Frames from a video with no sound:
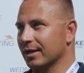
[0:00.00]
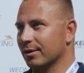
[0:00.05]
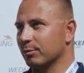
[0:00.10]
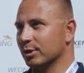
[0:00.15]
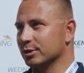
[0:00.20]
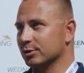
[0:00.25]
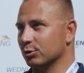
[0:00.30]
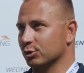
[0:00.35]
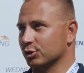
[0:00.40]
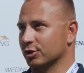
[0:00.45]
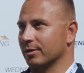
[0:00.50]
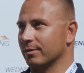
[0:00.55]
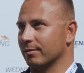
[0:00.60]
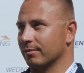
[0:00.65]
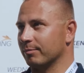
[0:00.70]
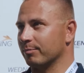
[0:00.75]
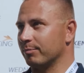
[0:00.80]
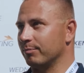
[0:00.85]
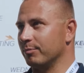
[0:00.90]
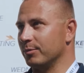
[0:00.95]
Было
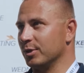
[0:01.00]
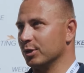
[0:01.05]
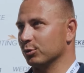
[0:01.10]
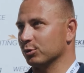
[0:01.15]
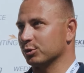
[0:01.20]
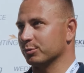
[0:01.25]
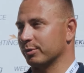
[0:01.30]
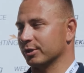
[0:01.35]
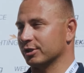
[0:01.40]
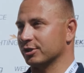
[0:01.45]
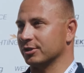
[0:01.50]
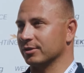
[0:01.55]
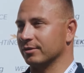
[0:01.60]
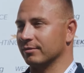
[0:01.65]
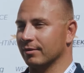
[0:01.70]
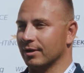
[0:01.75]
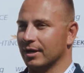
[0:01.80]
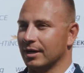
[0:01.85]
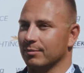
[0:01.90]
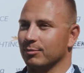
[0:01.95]
уже минус почти
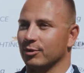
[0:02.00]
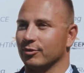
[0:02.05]
два,